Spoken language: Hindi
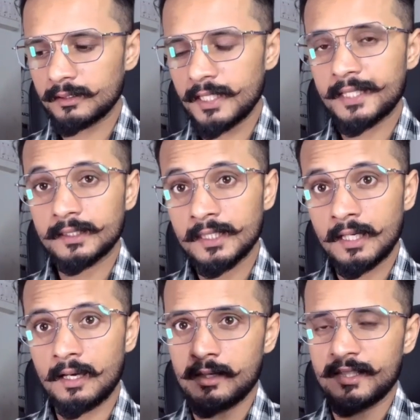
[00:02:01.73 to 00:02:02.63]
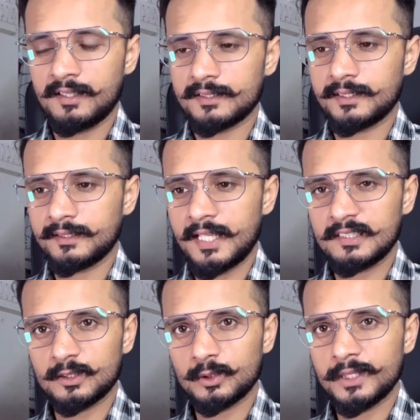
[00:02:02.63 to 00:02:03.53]
प्रत्येक दिन अर्निंग कर सकते
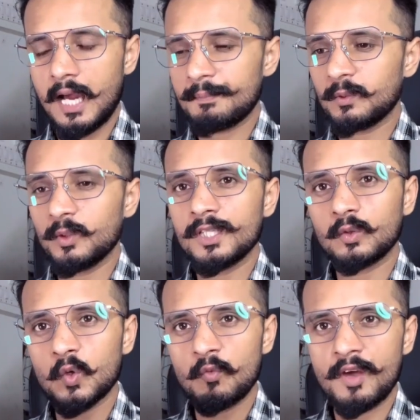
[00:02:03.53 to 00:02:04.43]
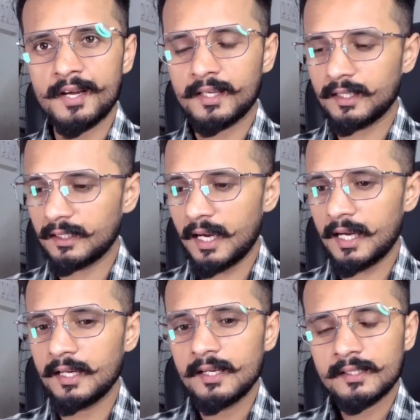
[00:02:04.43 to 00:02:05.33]
हैं तो दोस्तों यहाँ पे कोई कुबेर का
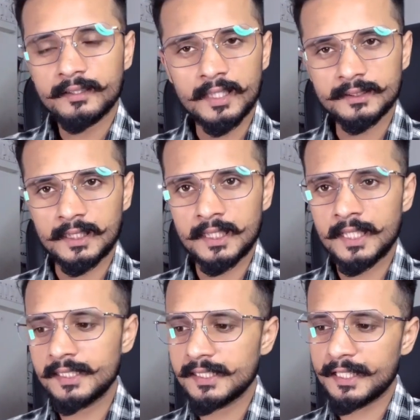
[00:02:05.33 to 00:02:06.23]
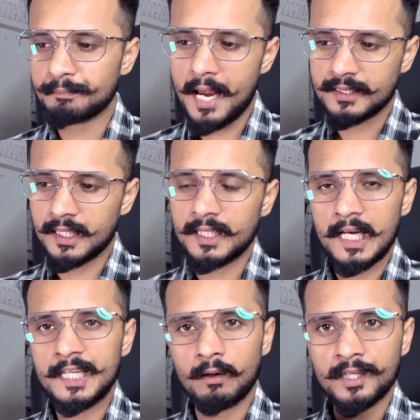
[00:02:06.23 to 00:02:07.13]
खजाना नहीं है पैसा
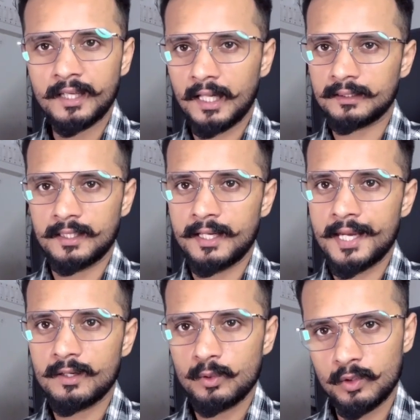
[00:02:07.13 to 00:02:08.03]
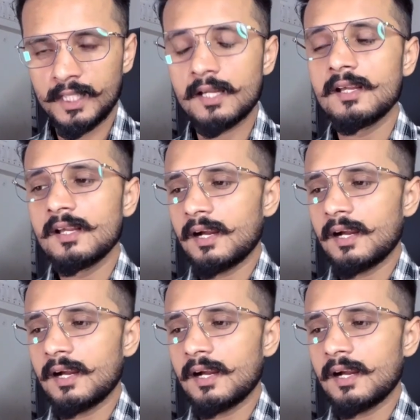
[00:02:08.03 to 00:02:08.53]
डाले और निकालते गए ओके